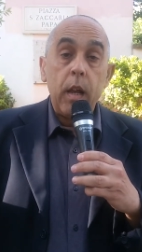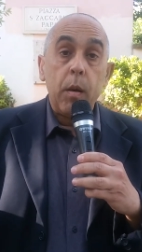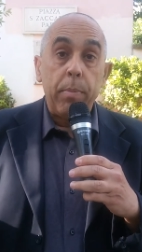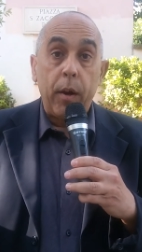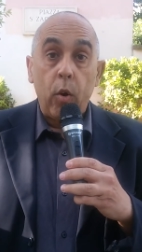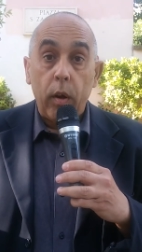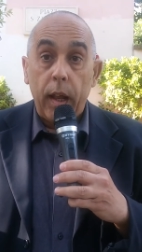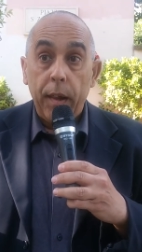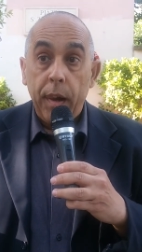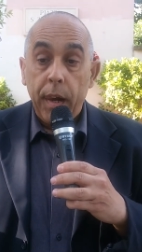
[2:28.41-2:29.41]

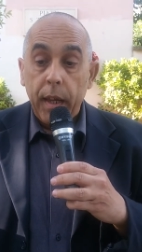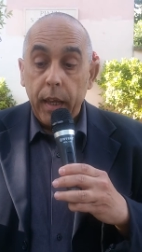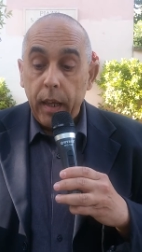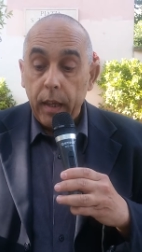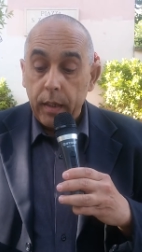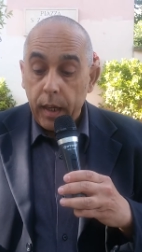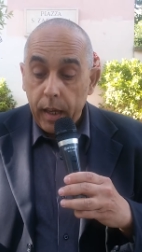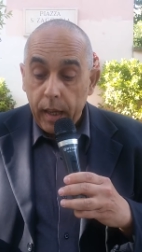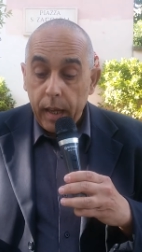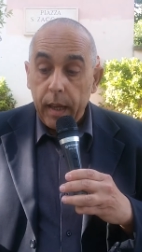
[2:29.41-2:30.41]
parola
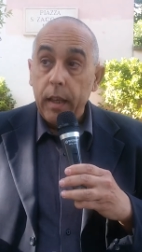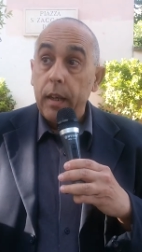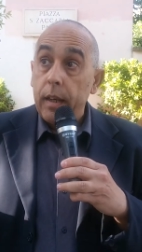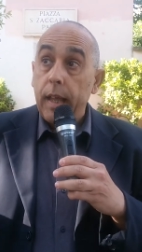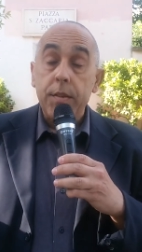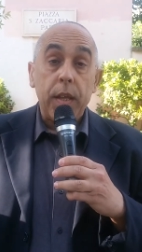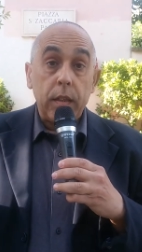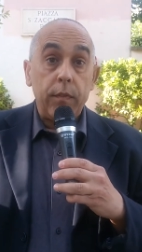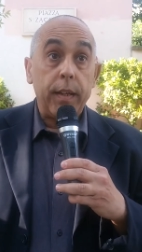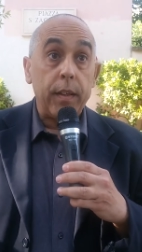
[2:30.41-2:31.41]
che è la
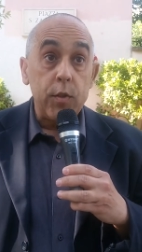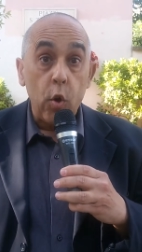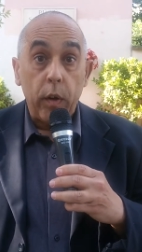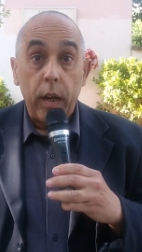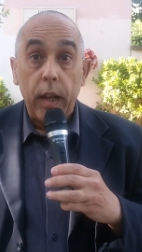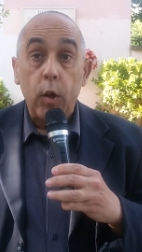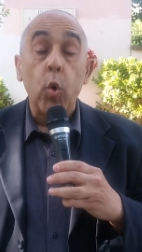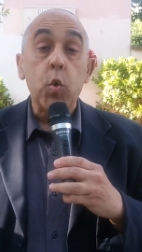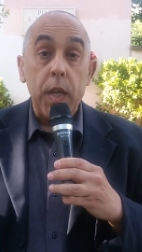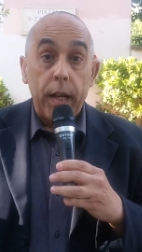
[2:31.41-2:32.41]
santificazione, la
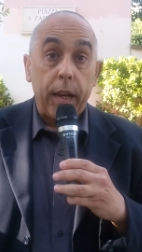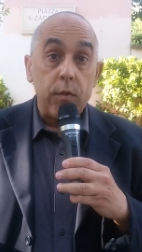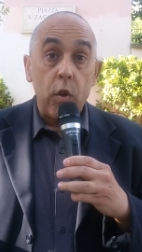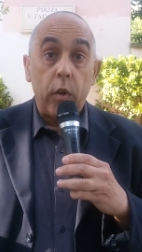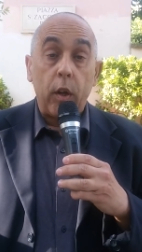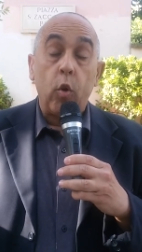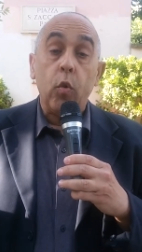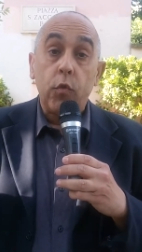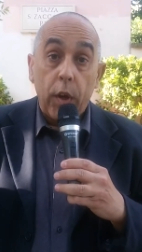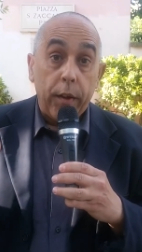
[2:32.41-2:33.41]
consacrazione,
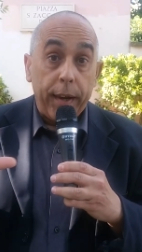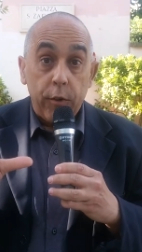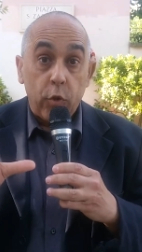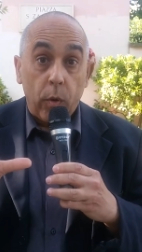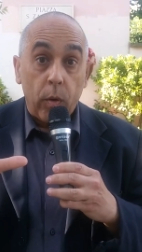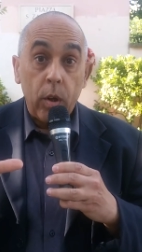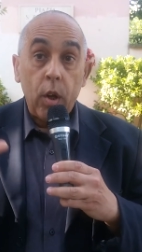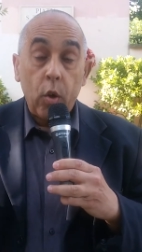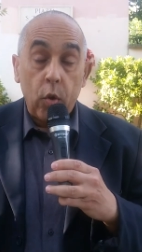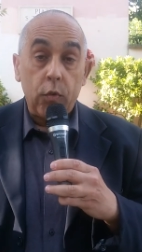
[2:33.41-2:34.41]
consacration
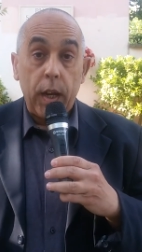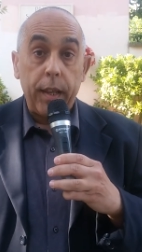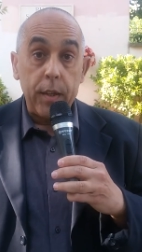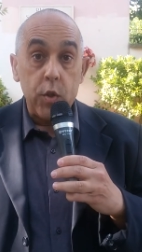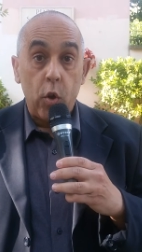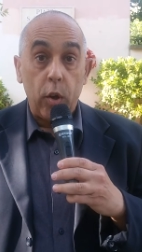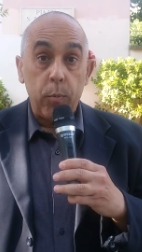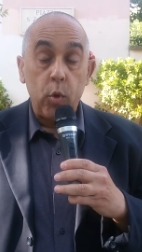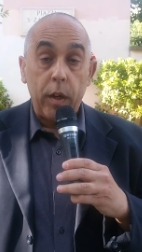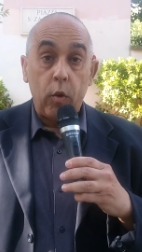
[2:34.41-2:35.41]
consacrazione
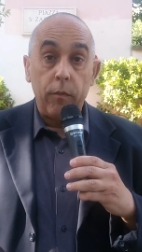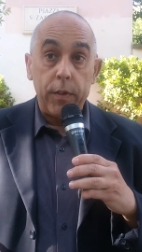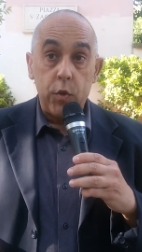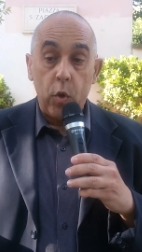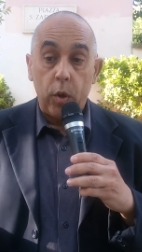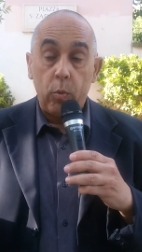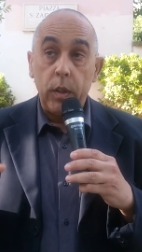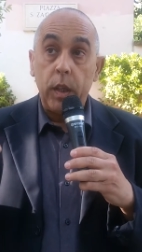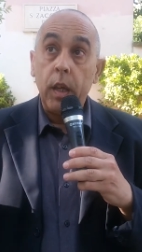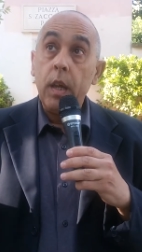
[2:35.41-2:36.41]
più che confessione,
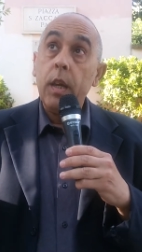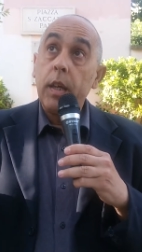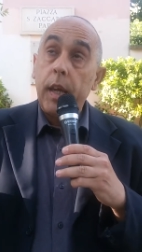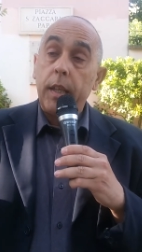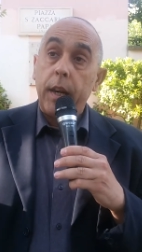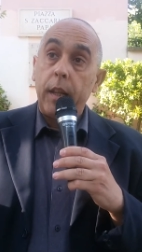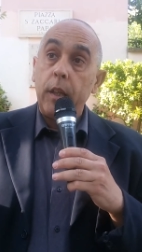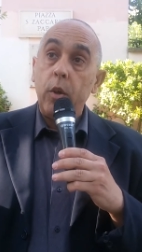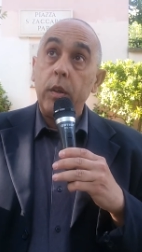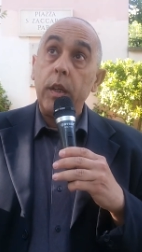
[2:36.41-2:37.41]
quindi chiedere a
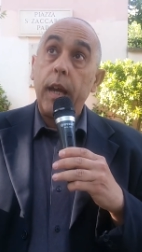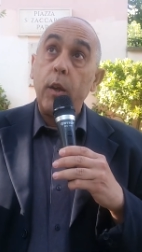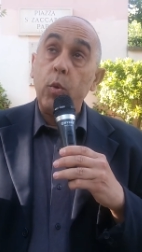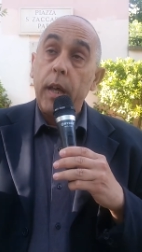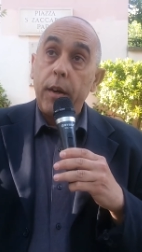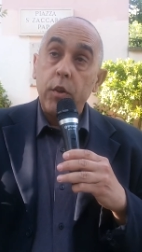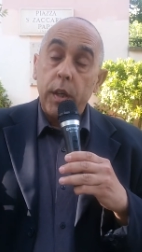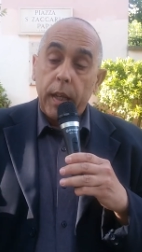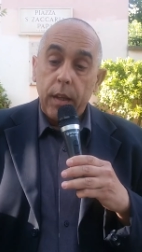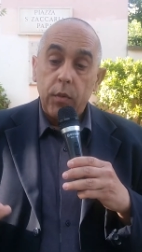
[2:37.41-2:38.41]
Dio di aiutarci
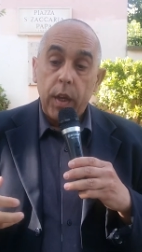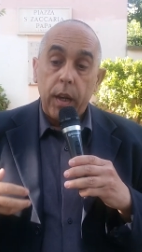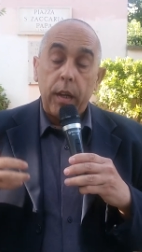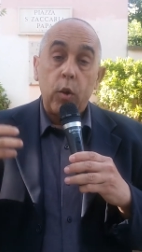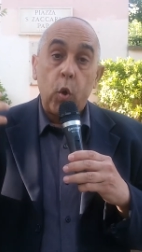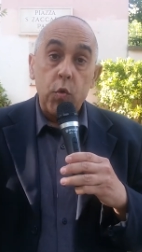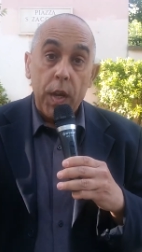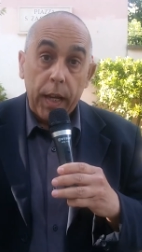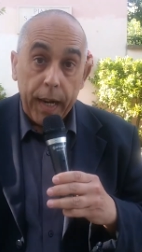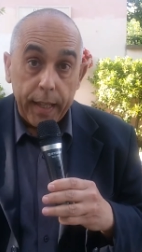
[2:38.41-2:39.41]
ad essere
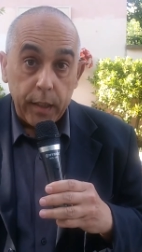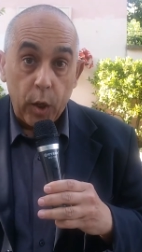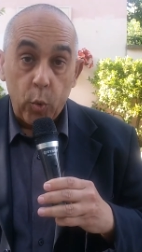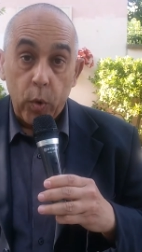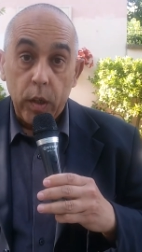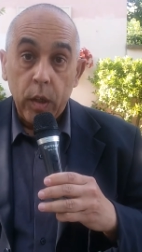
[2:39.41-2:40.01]
riconsacrati a Lui,